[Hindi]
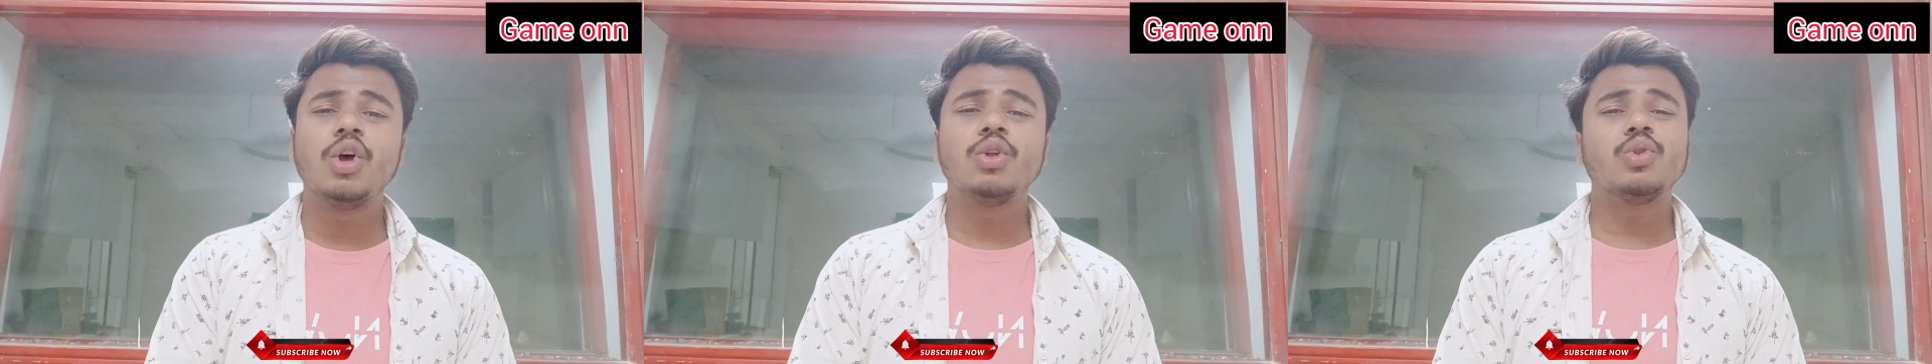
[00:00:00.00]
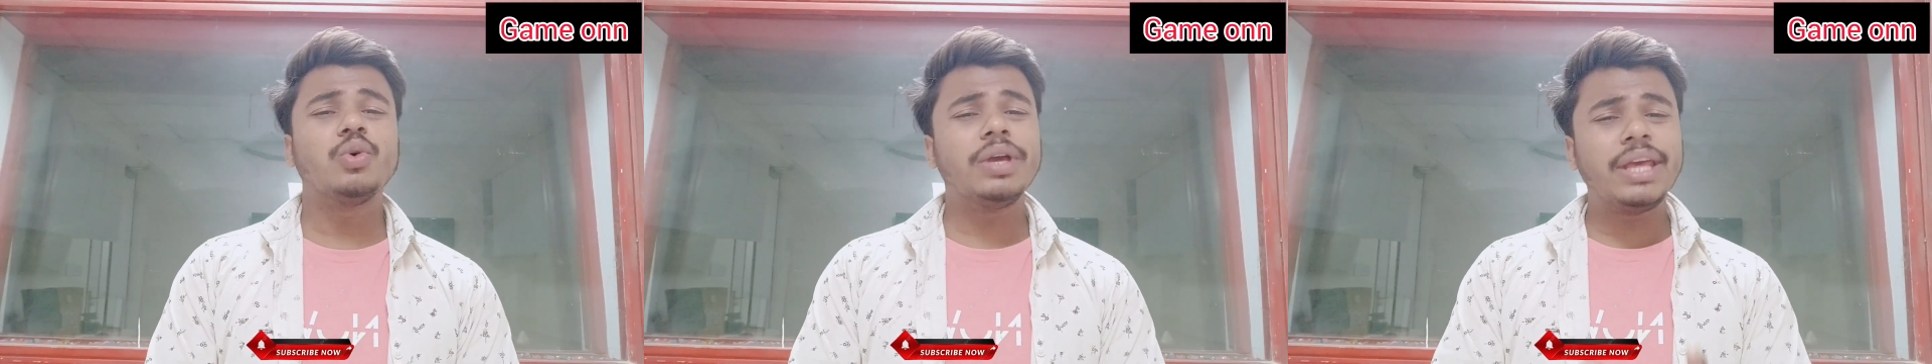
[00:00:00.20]

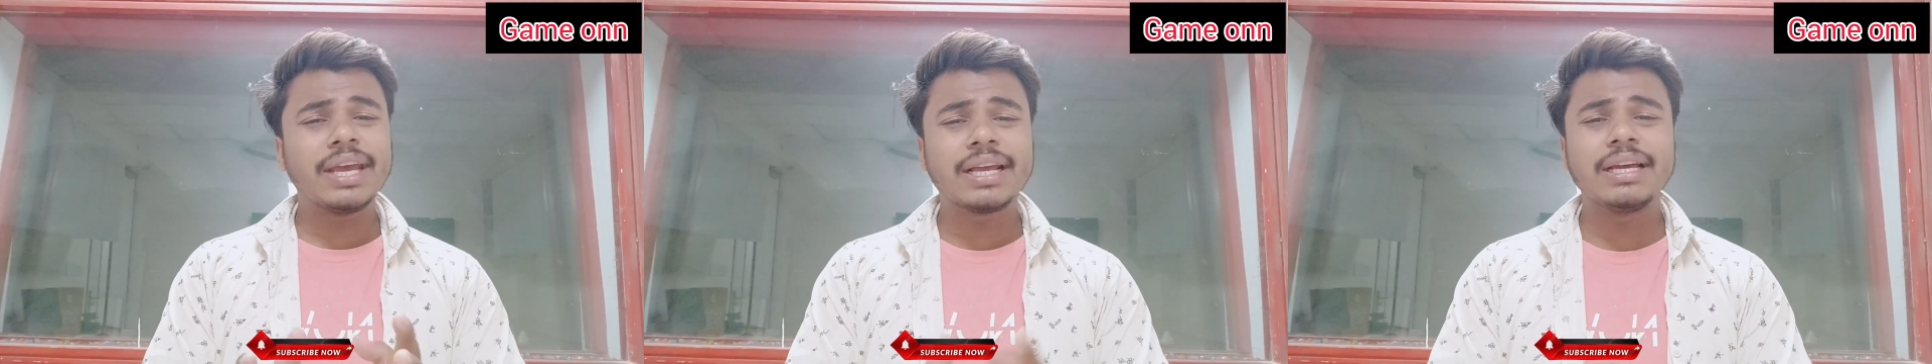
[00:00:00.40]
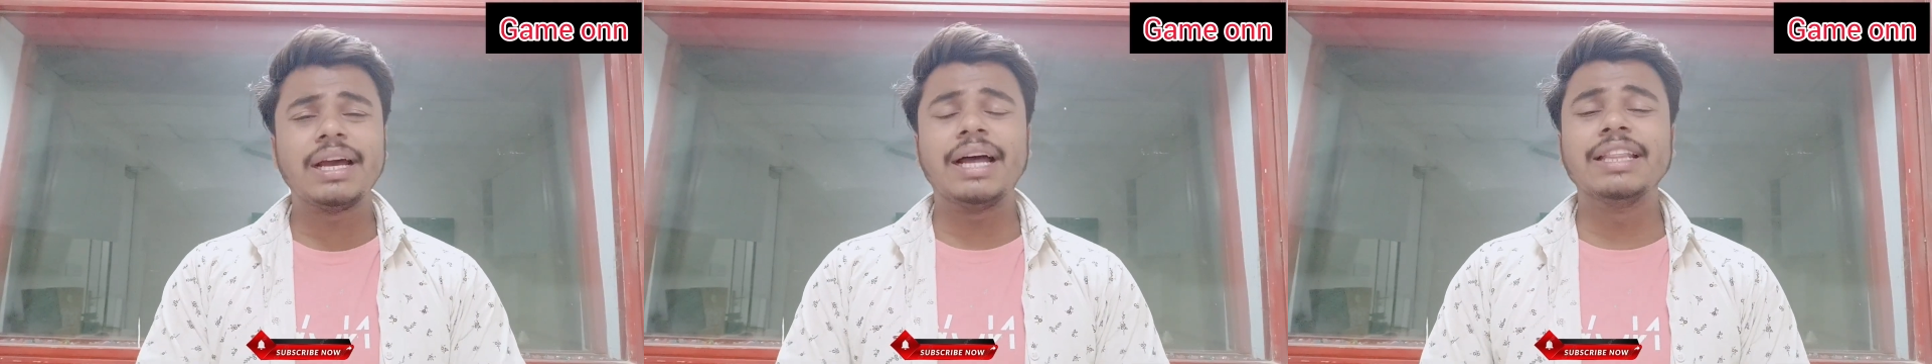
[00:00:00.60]
तो
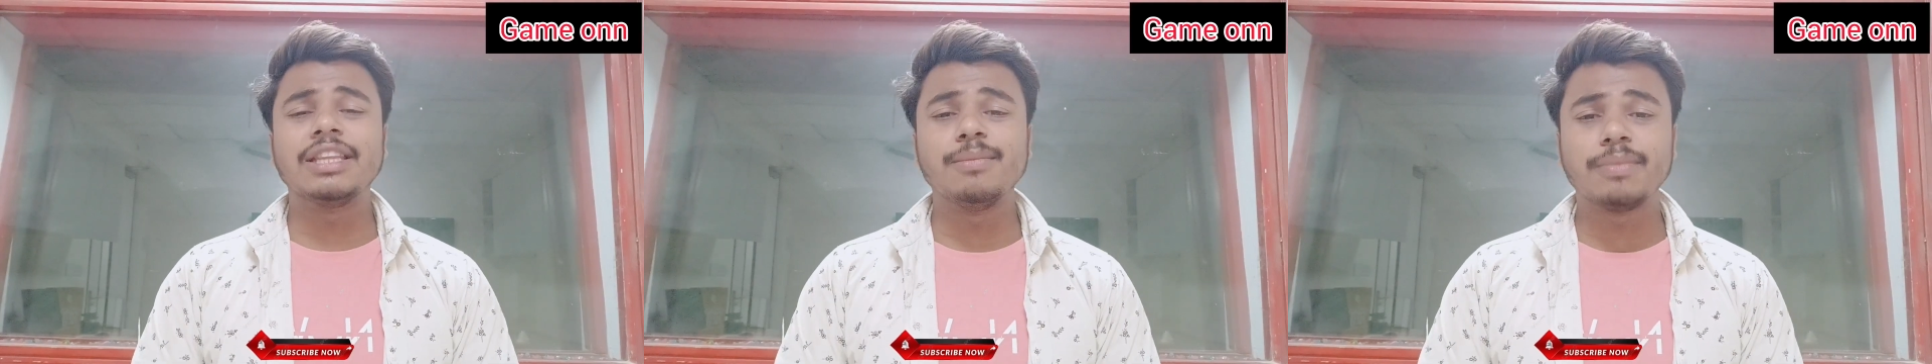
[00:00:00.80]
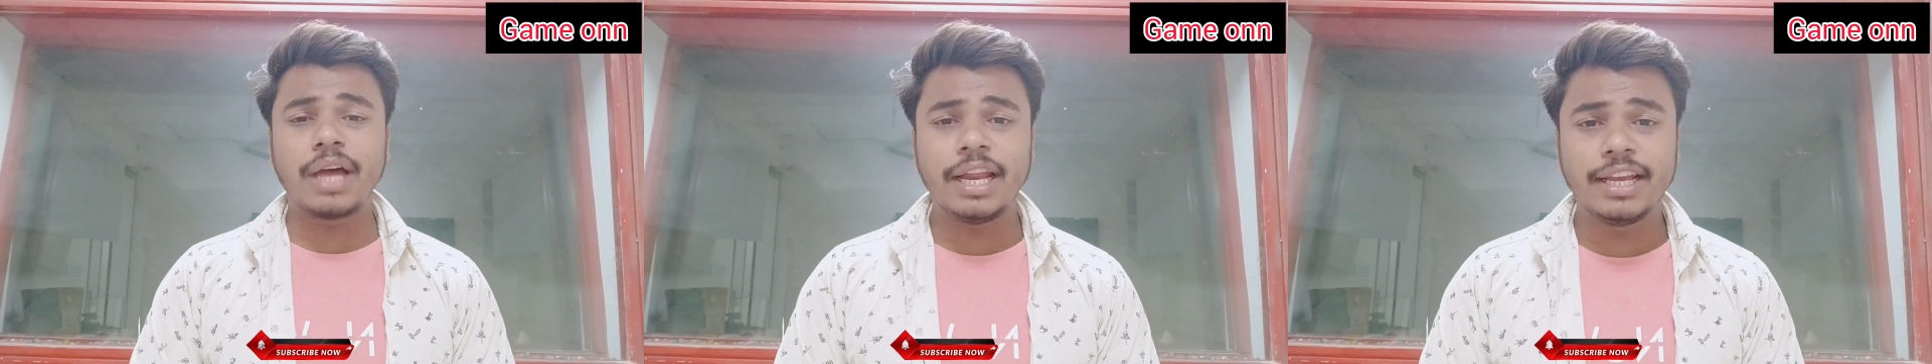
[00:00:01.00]
एक अंतिम
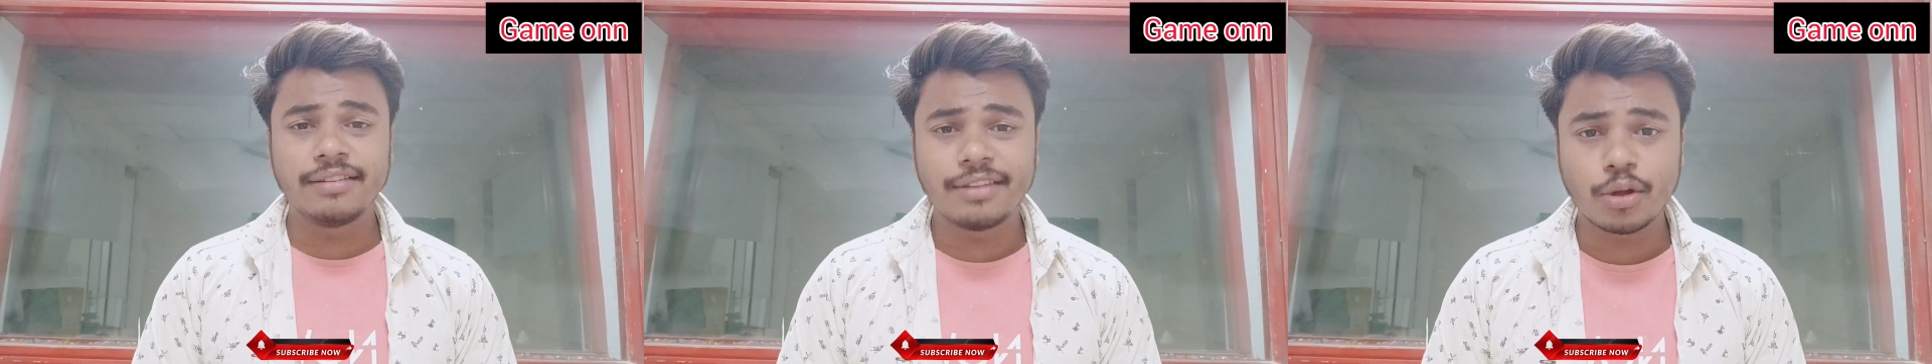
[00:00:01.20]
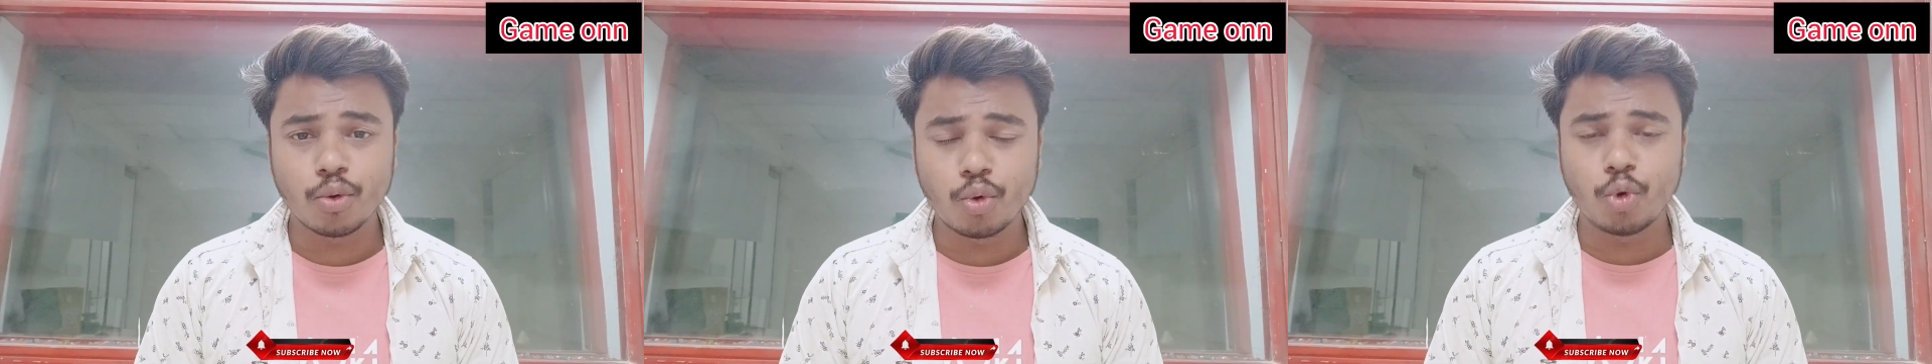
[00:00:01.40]
तारीख
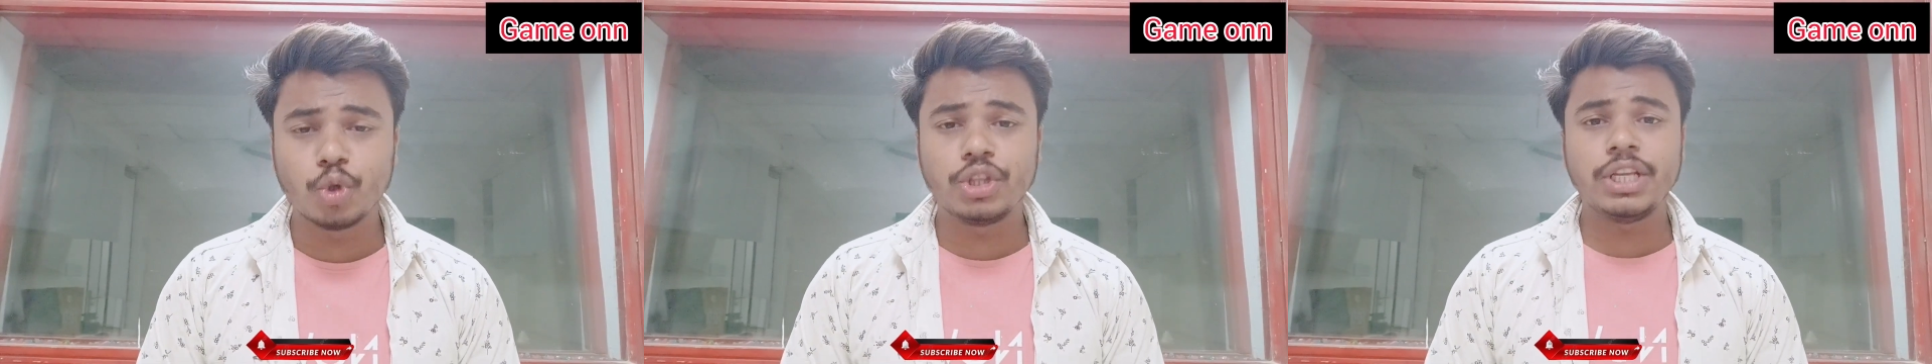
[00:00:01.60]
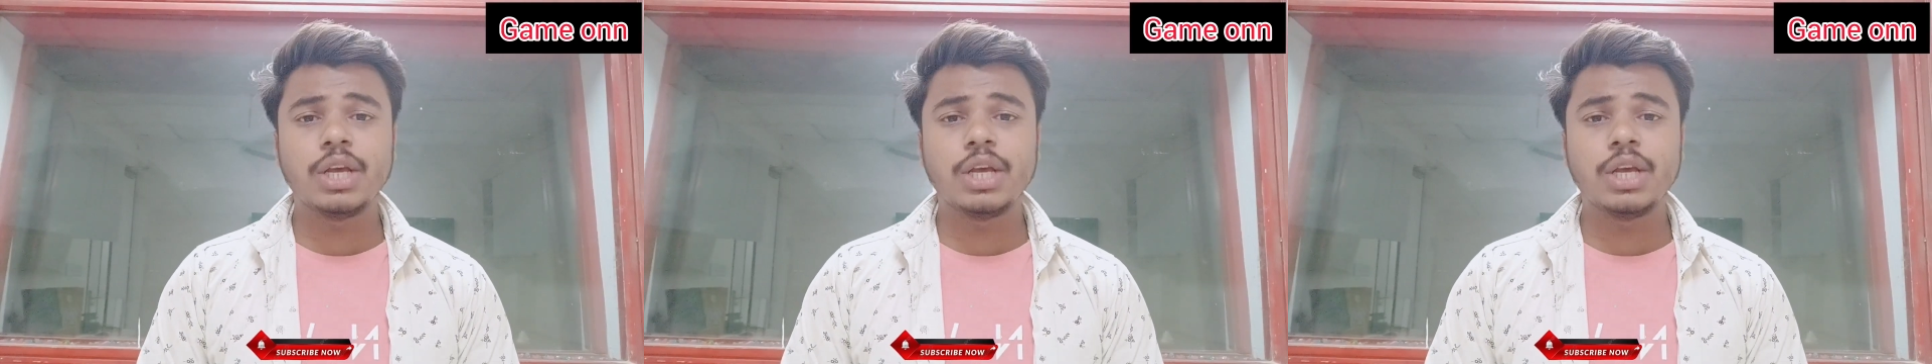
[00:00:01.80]
जरूर होती